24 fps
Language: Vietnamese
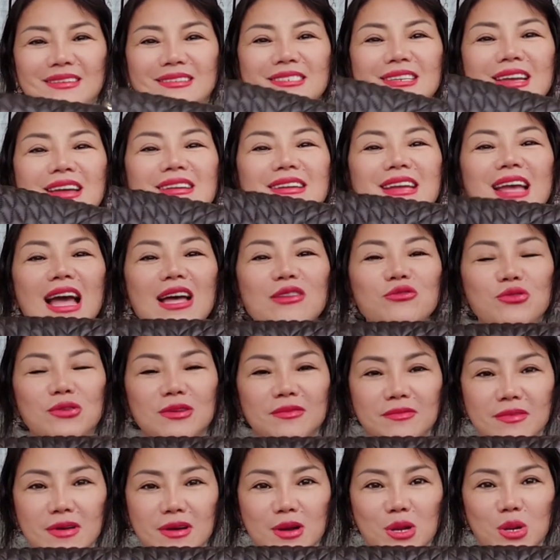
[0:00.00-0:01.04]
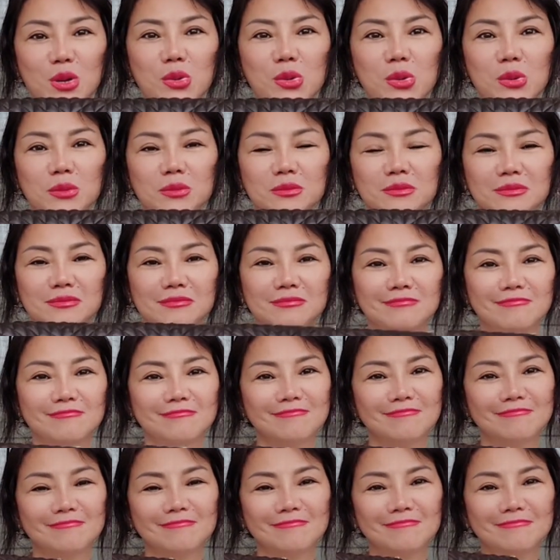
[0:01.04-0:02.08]
trên cả tuyệt vời luôn
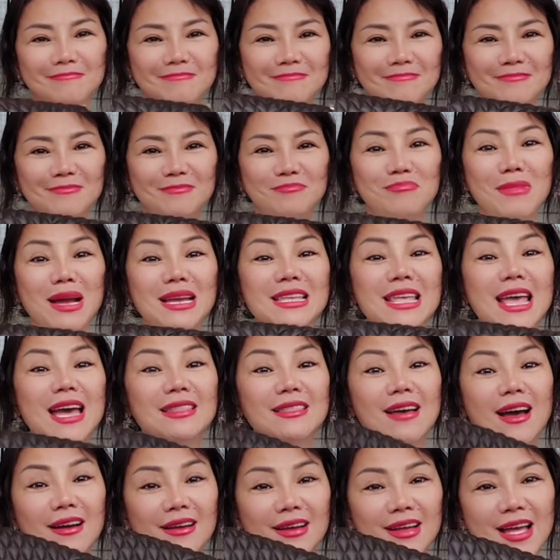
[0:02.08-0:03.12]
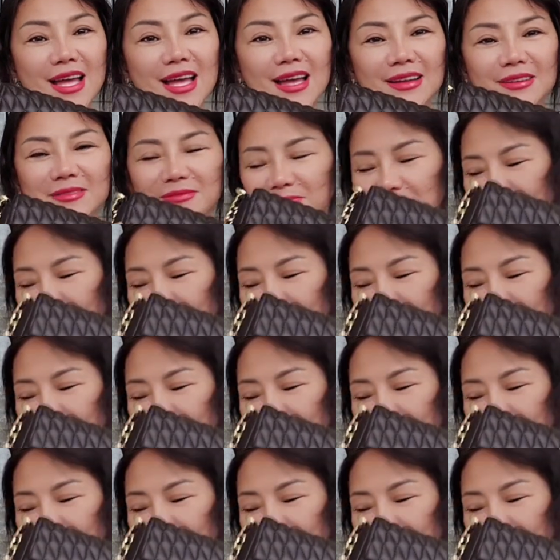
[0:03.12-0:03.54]
bằng da thật ha